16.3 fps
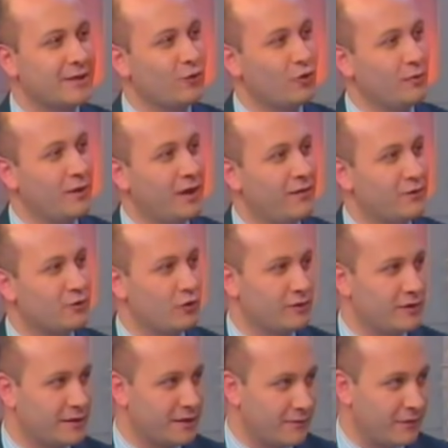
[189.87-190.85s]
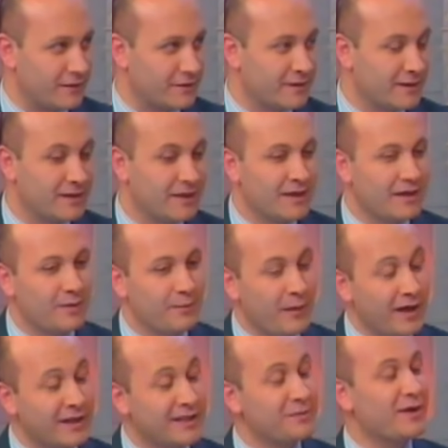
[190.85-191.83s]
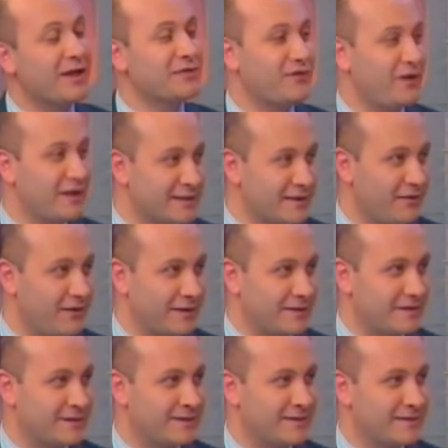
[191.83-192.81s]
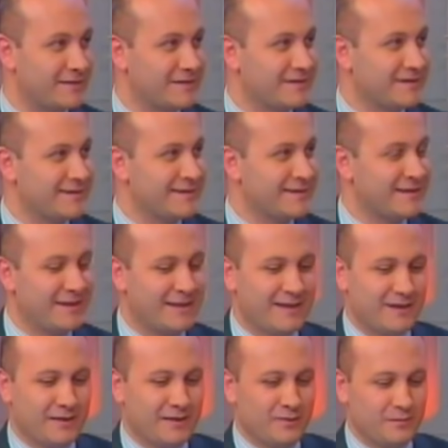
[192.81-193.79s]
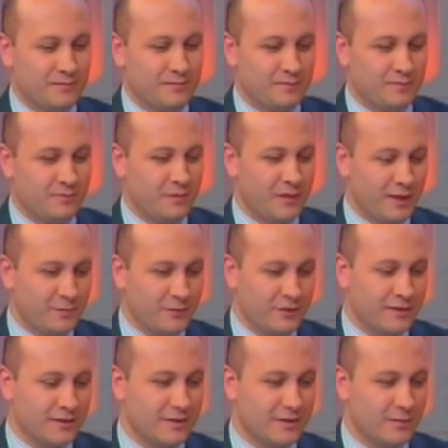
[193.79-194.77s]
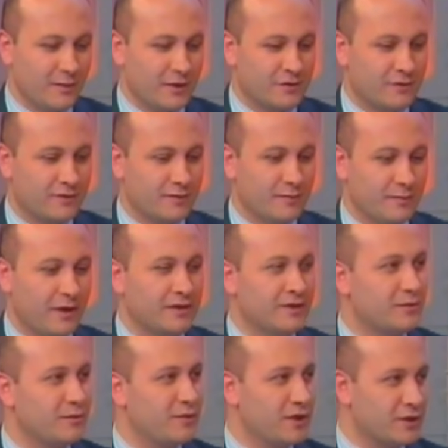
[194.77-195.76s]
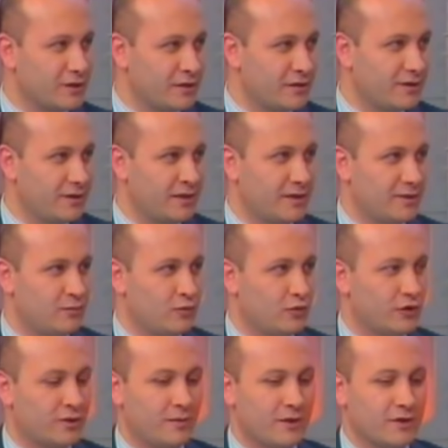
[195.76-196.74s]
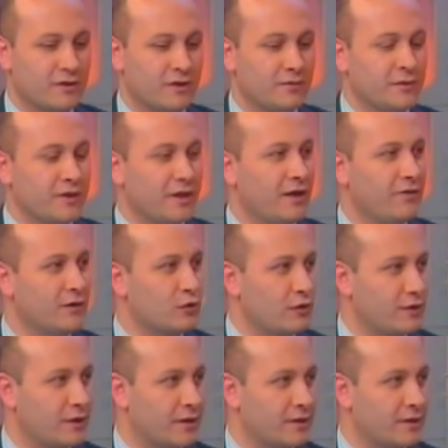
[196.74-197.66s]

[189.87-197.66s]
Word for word: zengin olma hevesi onlarda var. Hı hı. Belki biraz fazla var. Seninki nasıl başladı? Benimki nasıl başladı? Ben 20 yaşlarındayken bu işe başladım bir heves